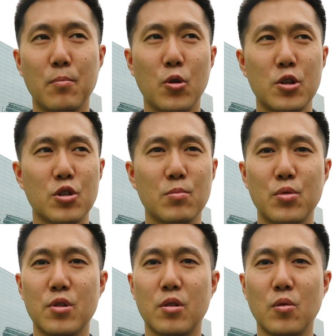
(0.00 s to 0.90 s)
а больше
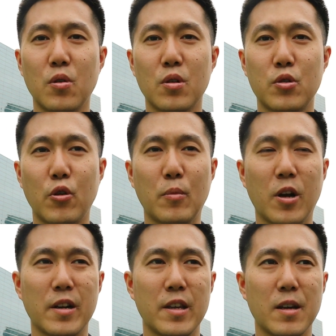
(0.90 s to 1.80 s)
будет о том,
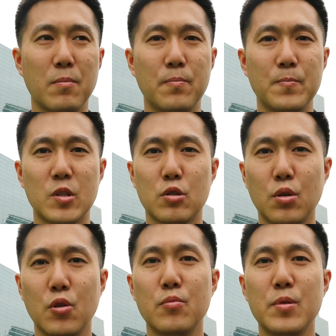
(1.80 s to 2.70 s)
как я
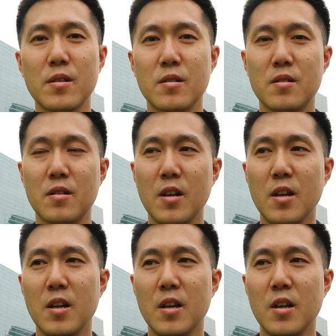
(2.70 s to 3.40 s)
строю бизнес.